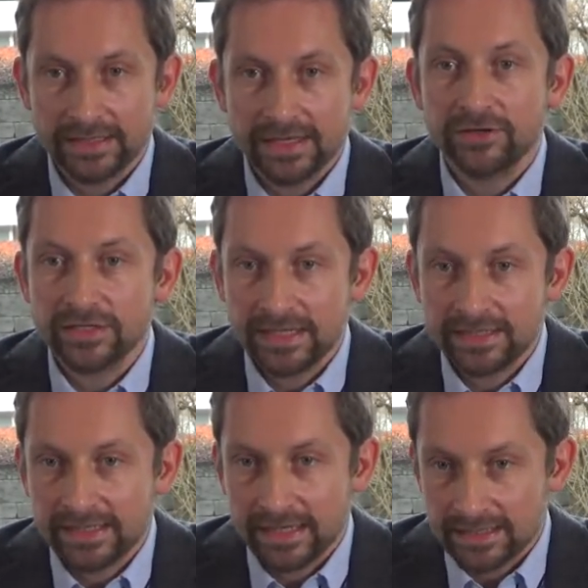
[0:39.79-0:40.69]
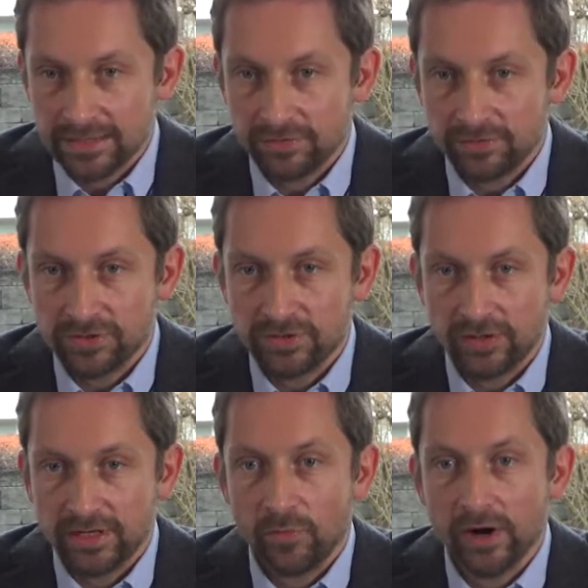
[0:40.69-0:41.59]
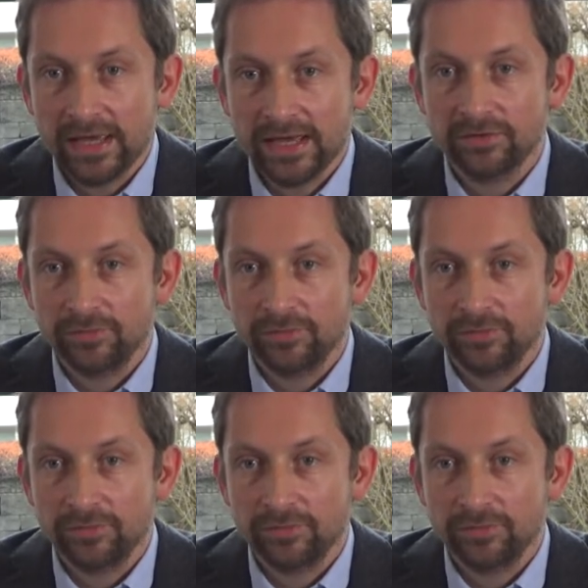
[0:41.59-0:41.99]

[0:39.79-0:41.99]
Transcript: quelques indications sur les moyens